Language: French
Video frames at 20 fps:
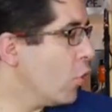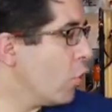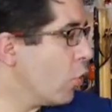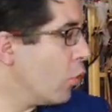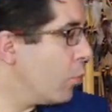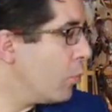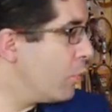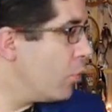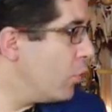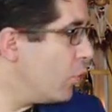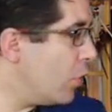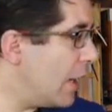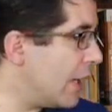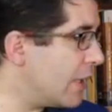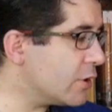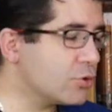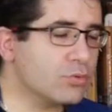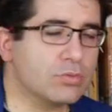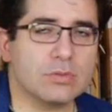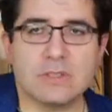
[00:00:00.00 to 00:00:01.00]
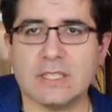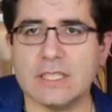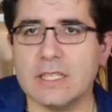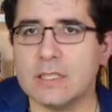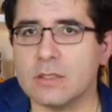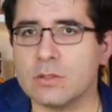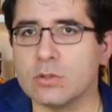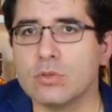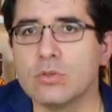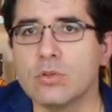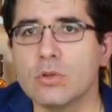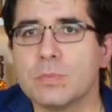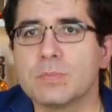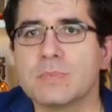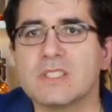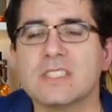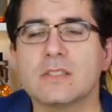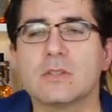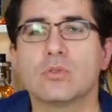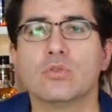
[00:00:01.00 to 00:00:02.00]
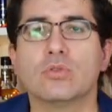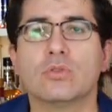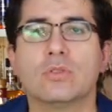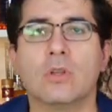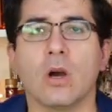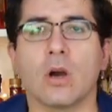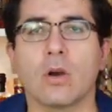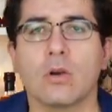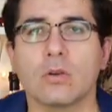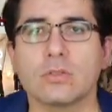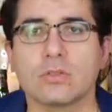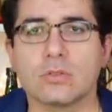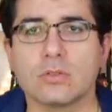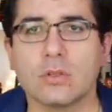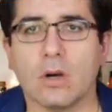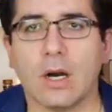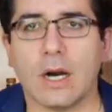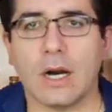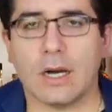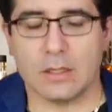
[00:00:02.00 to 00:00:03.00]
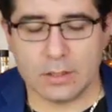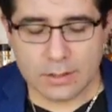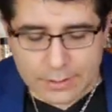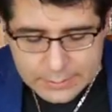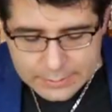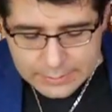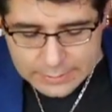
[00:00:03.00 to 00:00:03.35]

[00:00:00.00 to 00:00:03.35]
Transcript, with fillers: On peut ajouter deux petites gouttes d'angostura